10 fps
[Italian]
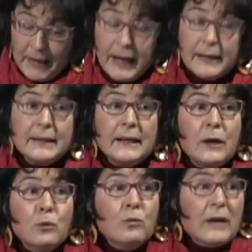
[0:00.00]
e della
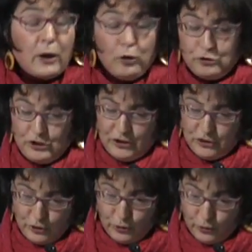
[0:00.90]
lunga
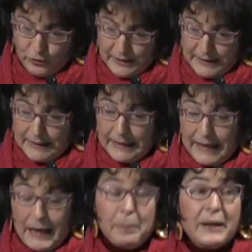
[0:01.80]
cogestione
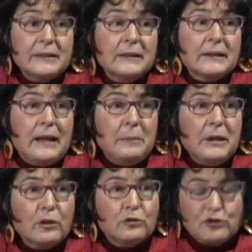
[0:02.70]
che a partire dal
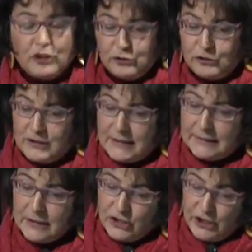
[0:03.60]

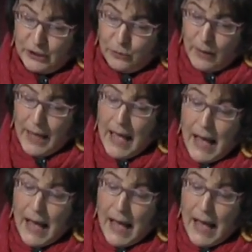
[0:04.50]
1865